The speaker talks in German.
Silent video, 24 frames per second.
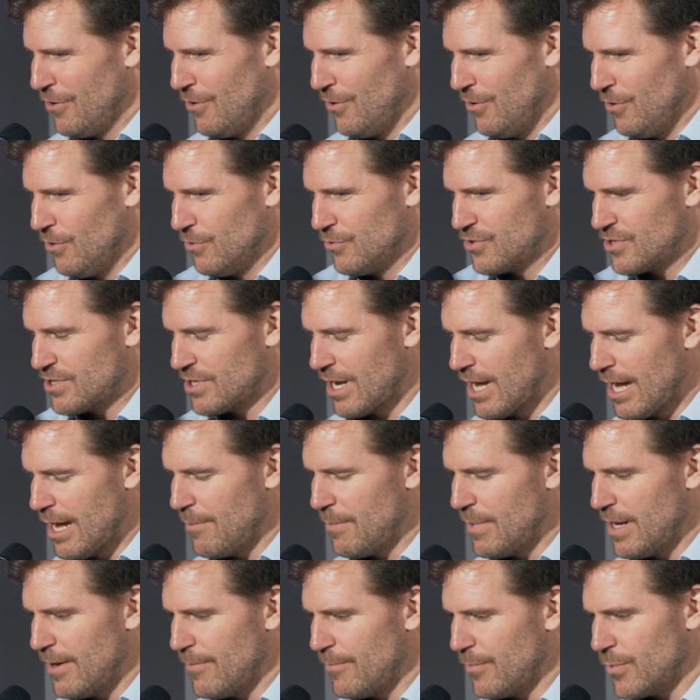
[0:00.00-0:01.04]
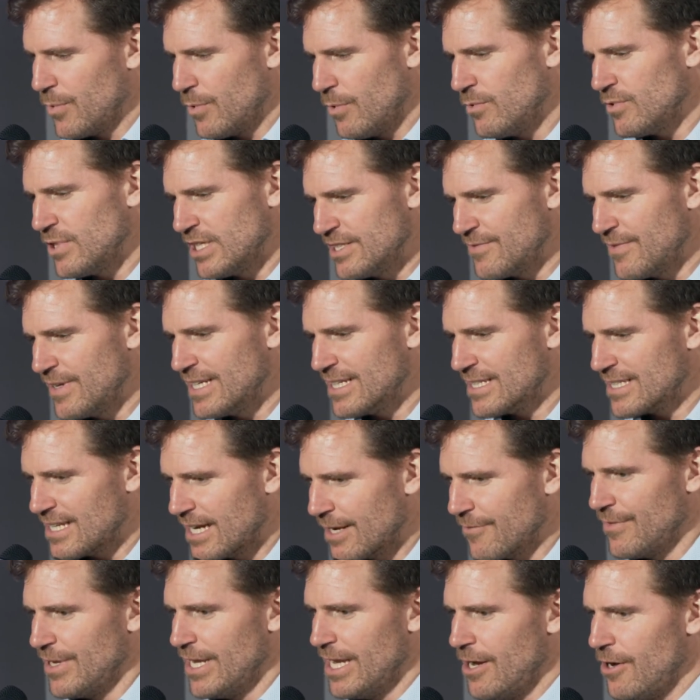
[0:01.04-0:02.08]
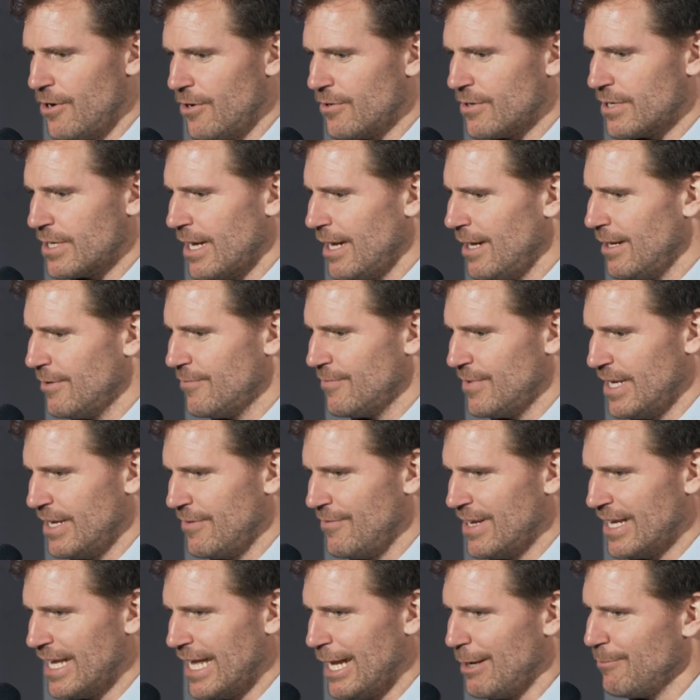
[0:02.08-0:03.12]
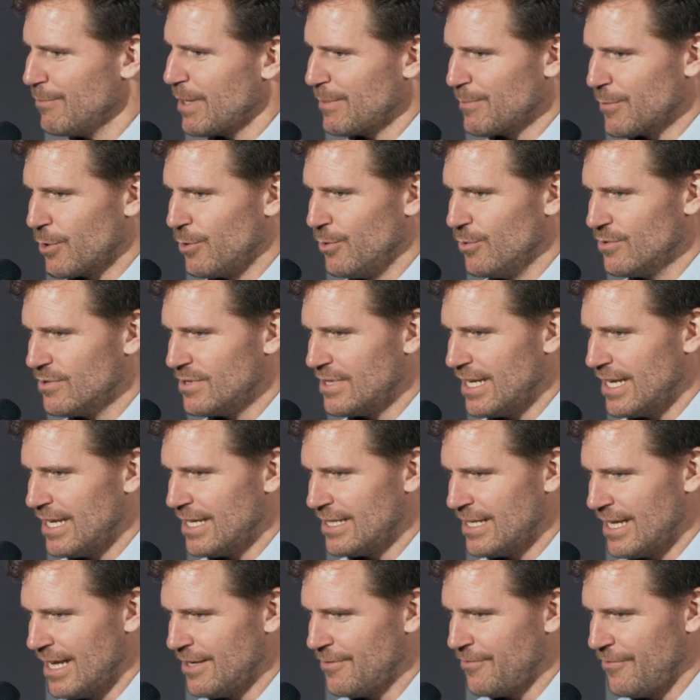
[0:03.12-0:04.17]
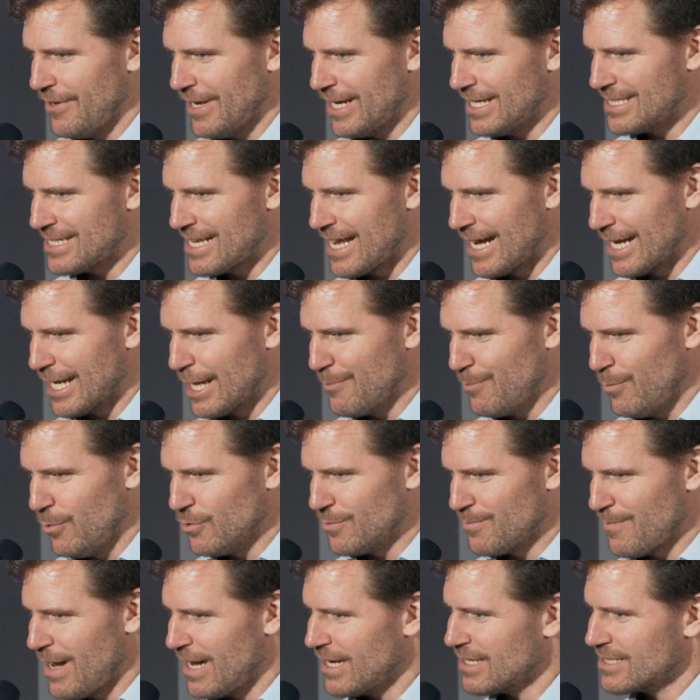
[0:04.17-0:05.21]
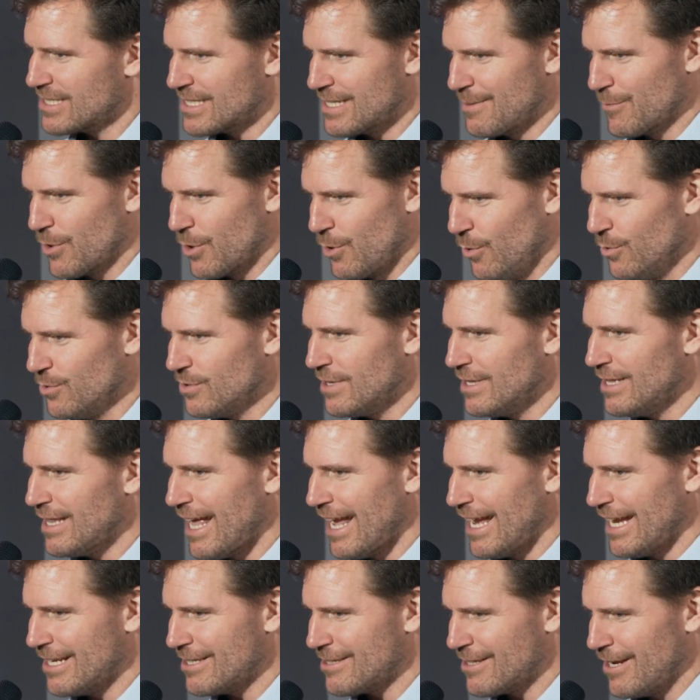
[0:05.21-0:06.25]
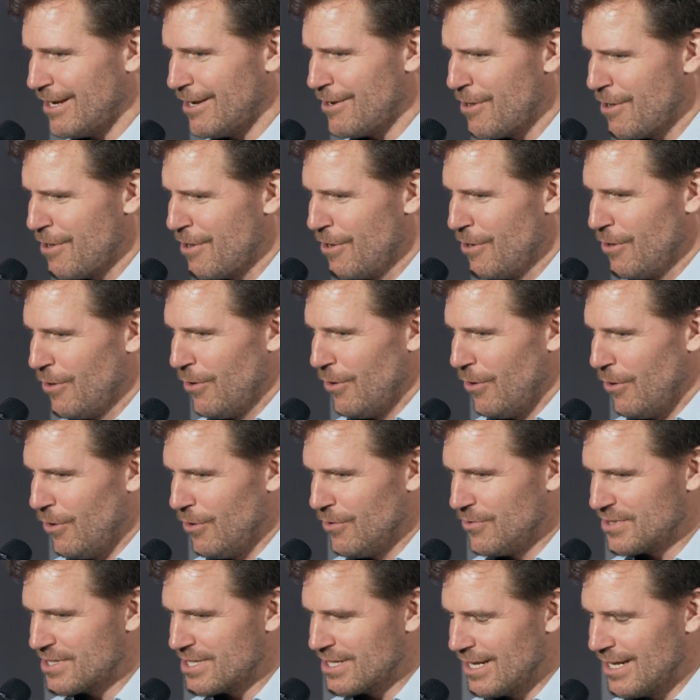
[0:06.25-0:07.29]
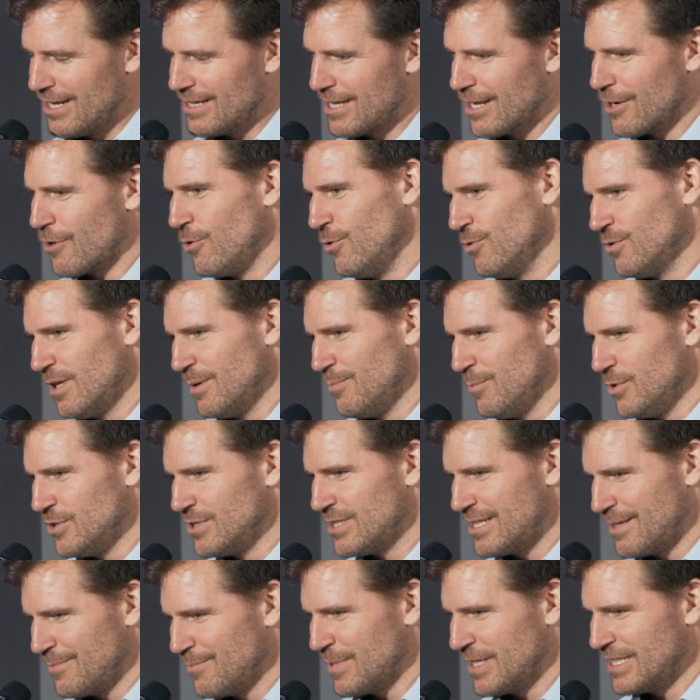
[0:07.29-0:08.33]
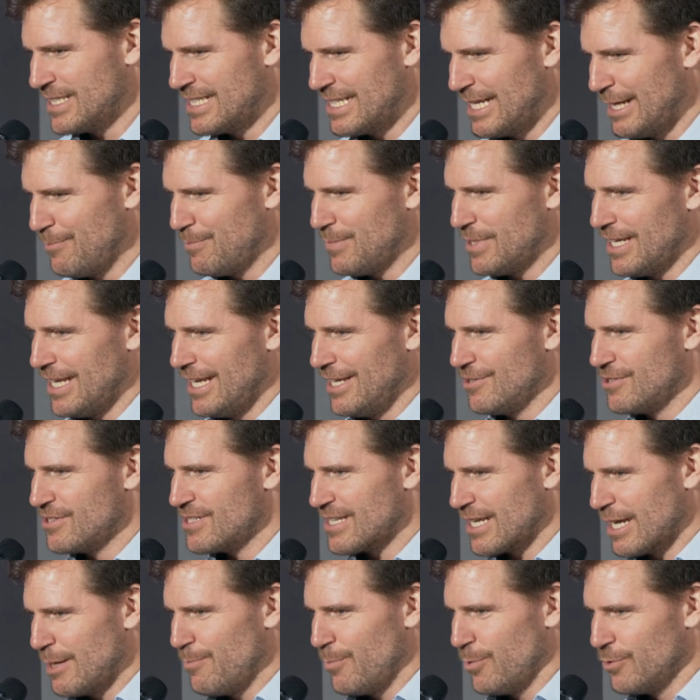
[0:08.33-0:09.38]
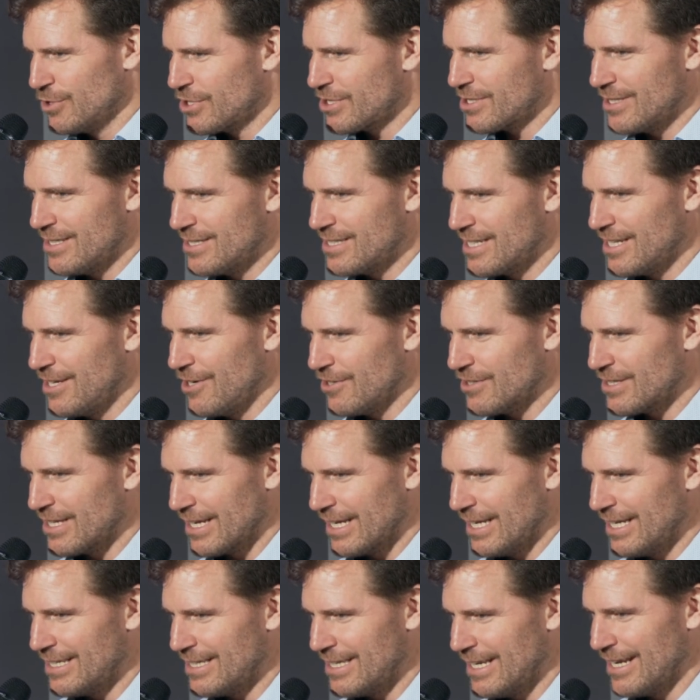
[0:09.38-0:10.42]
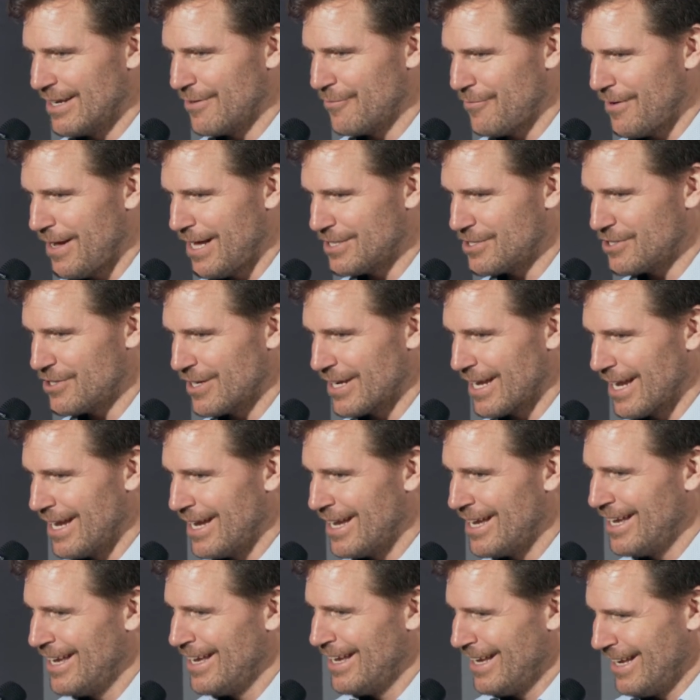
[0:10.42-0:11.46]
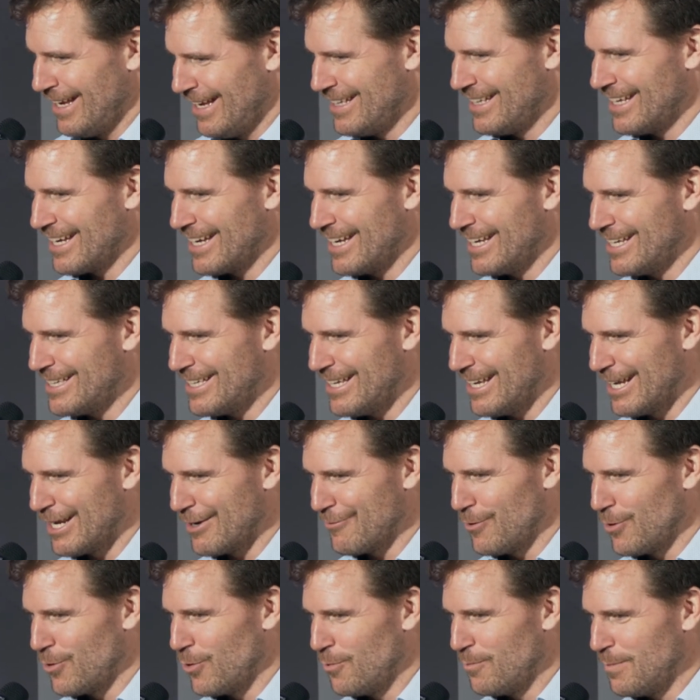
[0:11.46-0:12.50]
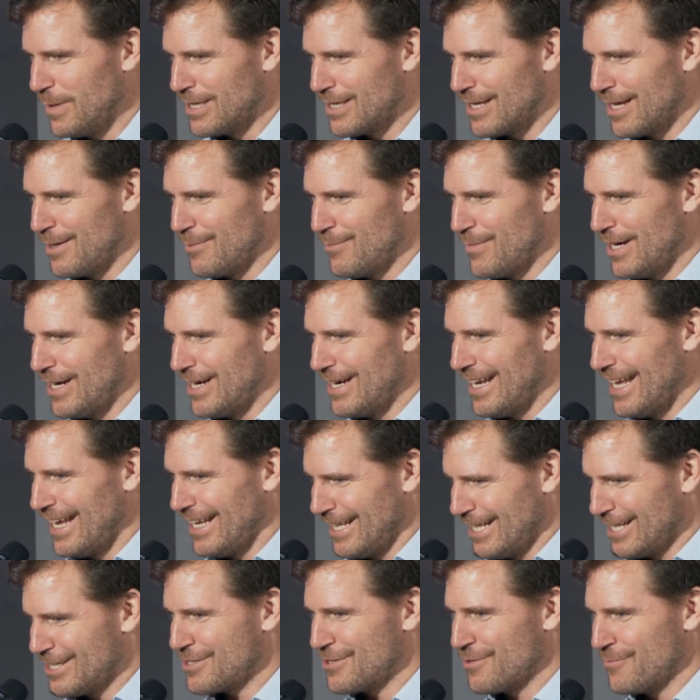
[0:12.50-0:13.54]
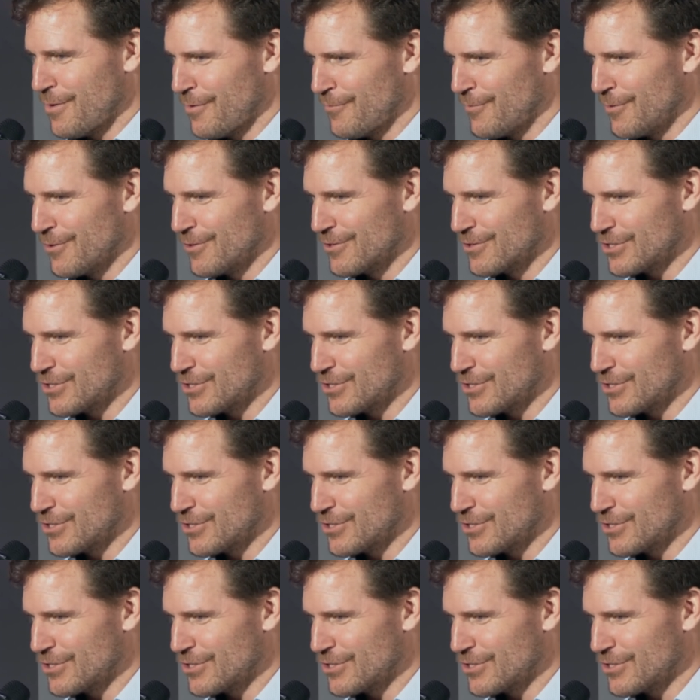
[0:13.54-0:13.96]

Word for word: Und, ähm, und deswegen sagen wir auch, ja, wir, wir geben dem Kunden ein, ein faires Angebot, machen es dem Kunden leichter und äh, der Kunde muss im Prinzip die Industrie pushen, dass die auch die richtigen Fahrzeuge in der richtigen Volumen dann einmal endlich zur Verfügung